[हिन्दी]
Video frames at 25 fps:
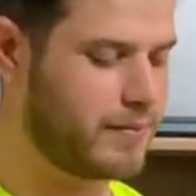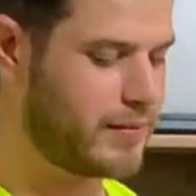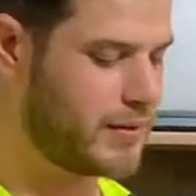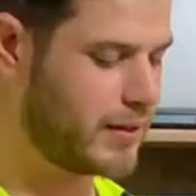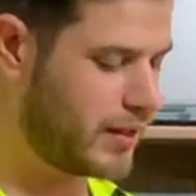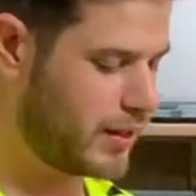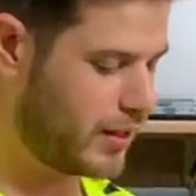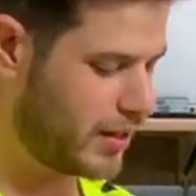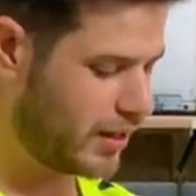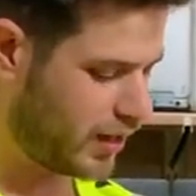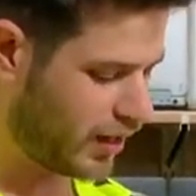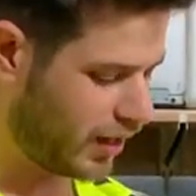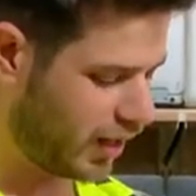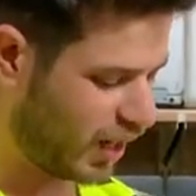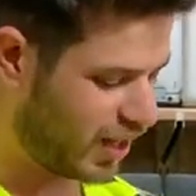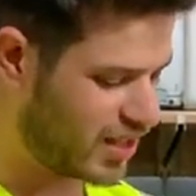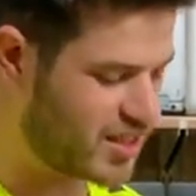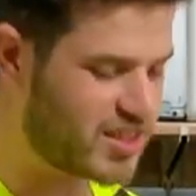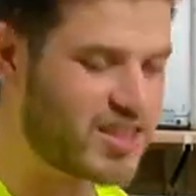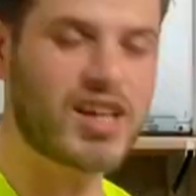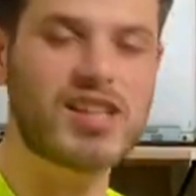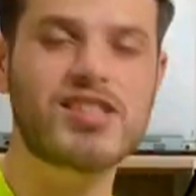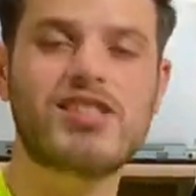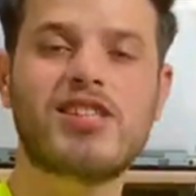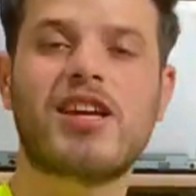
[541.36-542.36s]
जी
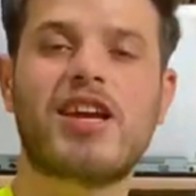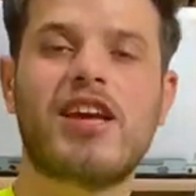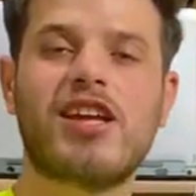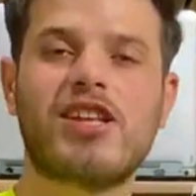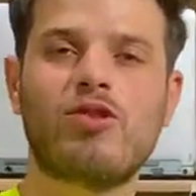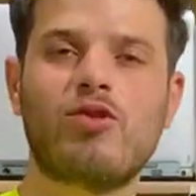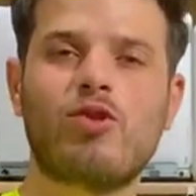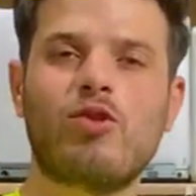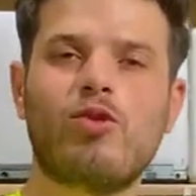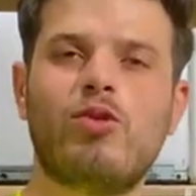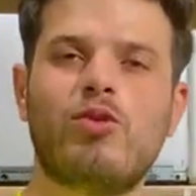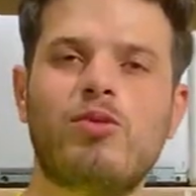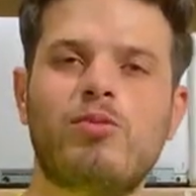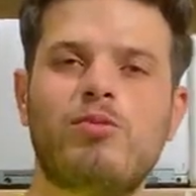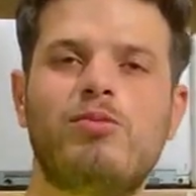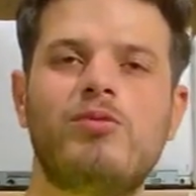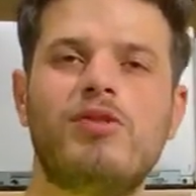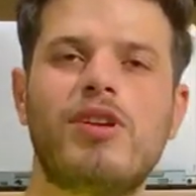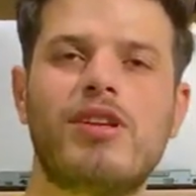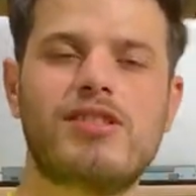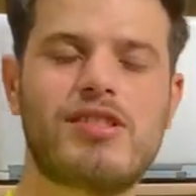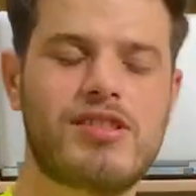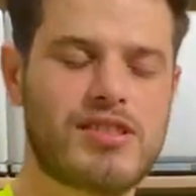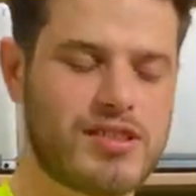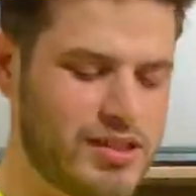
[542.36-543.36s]
खानदान से
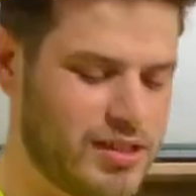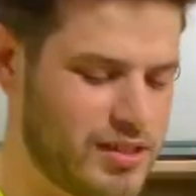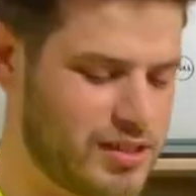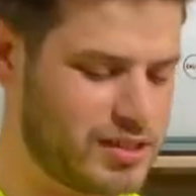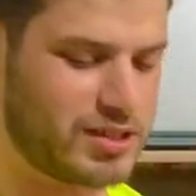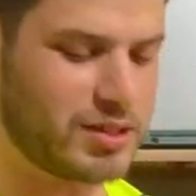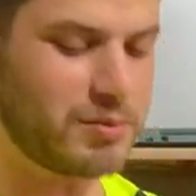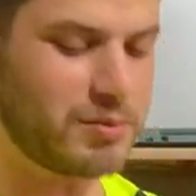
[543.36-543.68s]
कहते